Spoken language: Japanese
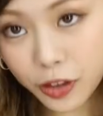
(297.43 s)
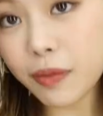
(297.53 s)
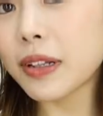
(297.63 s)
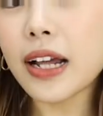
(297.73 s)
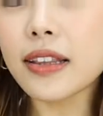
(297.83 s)
色
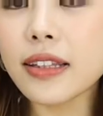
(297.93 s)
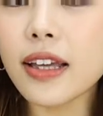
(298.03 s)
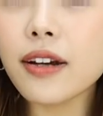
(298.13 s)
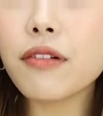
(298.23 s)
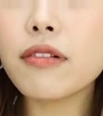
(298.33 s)
味なん
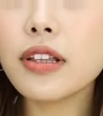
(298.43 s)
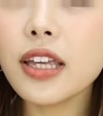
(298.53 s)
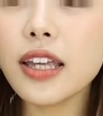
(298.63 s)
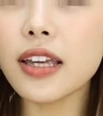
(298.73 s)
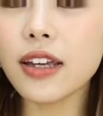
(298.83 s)
でここ
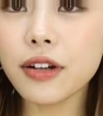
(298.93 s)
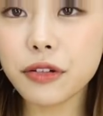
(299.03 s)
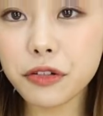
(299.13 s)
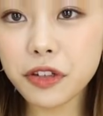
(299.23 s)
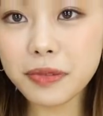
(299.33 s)
に
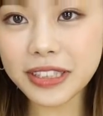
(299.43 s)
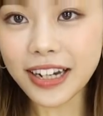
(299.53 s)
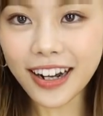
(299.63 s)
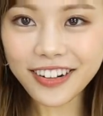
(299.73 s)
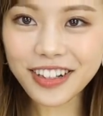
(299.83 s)
こういうまた
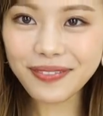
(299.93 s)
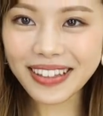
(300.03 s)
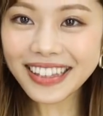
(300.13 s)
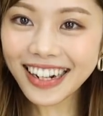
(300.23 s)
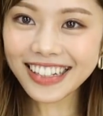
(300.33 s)
春にぴっ
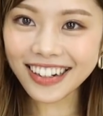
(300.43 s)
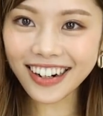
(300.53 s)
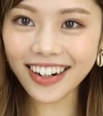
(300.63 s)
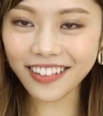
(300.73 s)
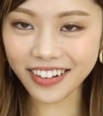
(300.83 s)
たりな
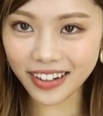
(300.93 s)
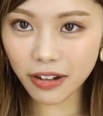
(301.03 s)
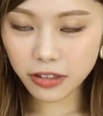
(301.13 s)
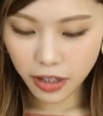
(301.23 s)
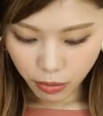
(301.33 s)
カラーとか合
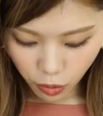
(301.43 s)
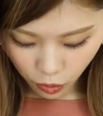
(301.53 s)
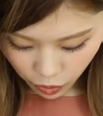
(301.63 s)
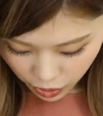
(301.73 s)
わせても